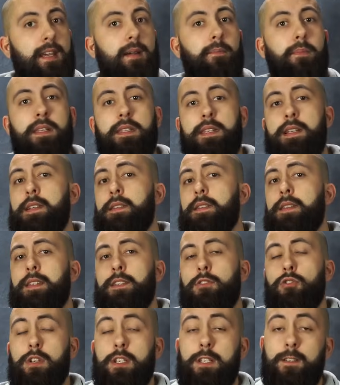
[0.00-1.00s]
и определитесь
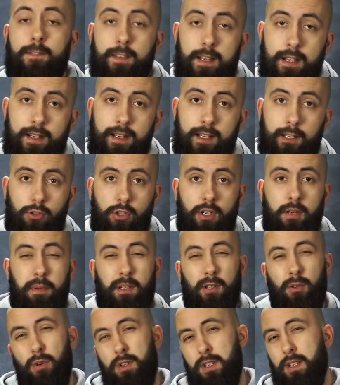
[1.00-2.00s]
с той сферой, которая
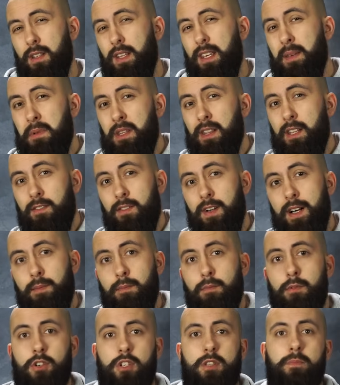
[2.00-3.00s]
подходит именно
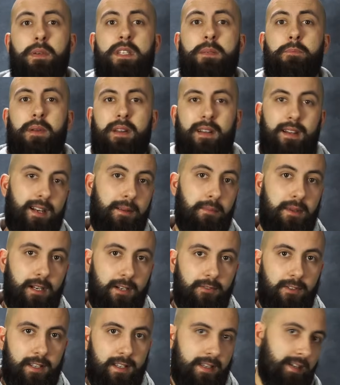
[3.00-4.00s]
вам. Может быть,
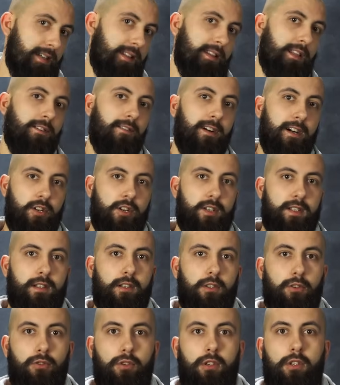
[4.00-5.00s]
программирование — это не ваше
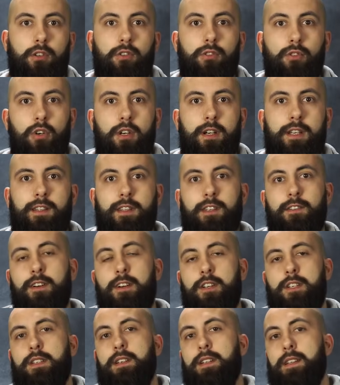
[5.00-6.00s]
золотое дно, это не
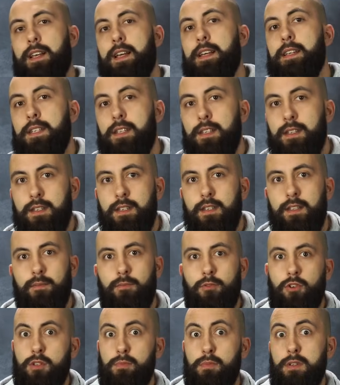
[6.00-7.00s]
ваша золотая середина,
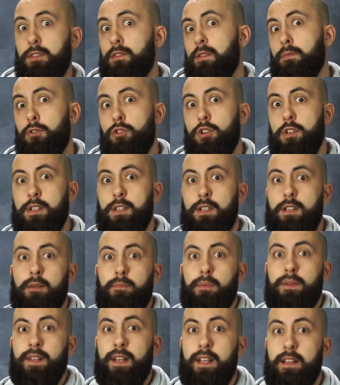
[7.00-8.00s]
может быть, вам очень сильно
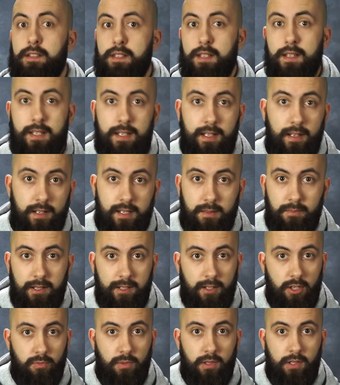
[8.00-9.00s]
понравится sales
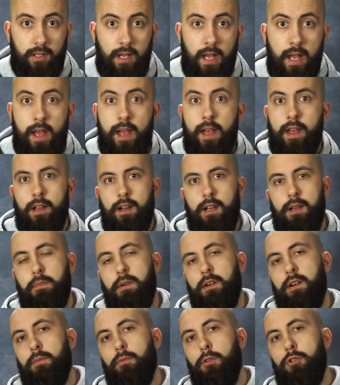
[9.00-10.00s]
management,
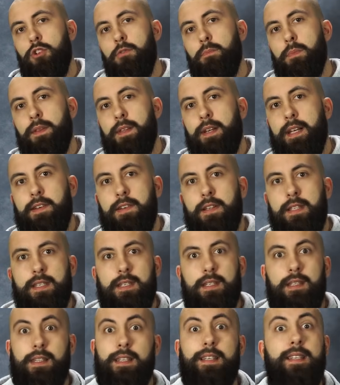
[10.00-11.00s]
либо вам очень
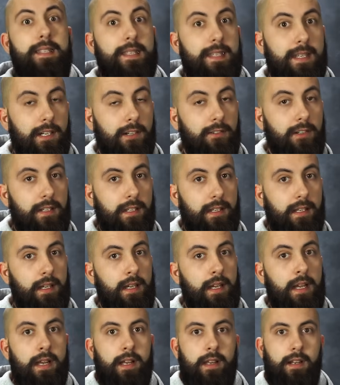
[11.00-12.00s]
понравится тестирование,
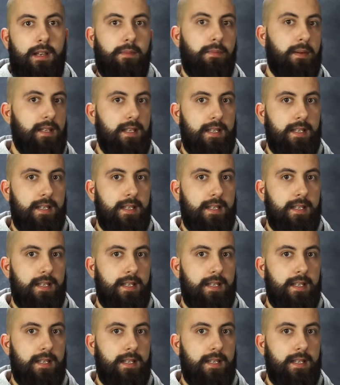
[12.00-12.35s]
либо